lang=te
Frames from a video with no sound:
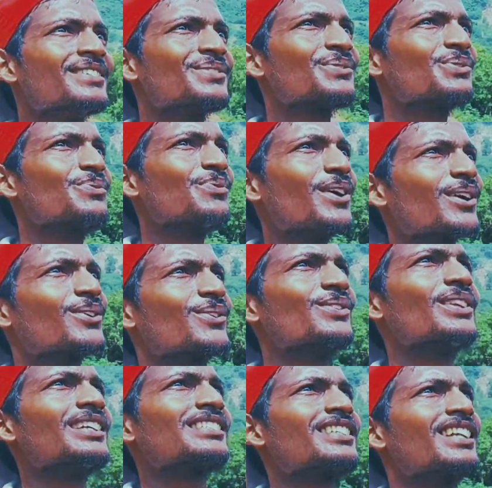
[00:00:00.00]
సూపర్
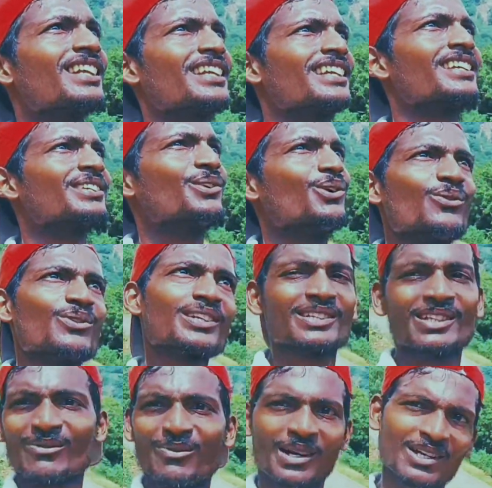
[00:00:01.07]
ఉంది అసలుకి
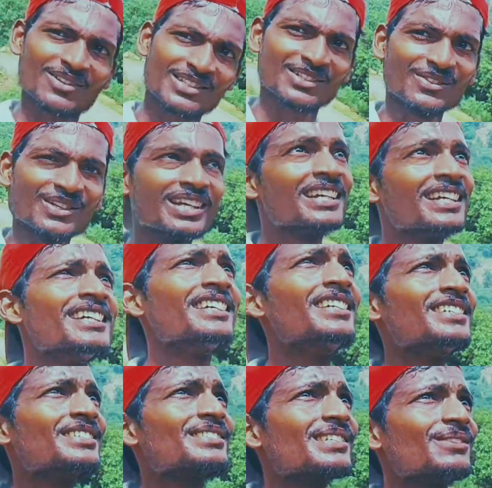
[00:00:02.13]
గోవర్ధన పర్వతమే
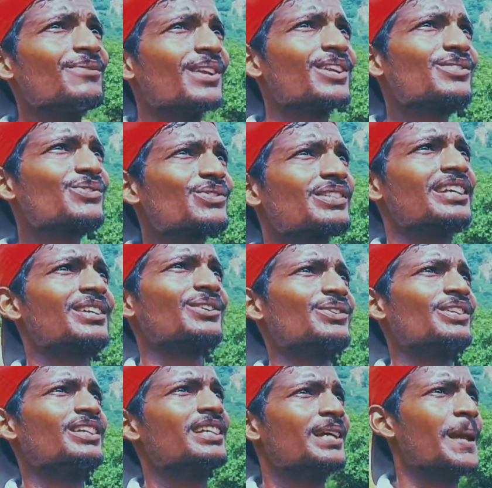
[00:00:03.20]
సినిమాలో చూసినట్లుంది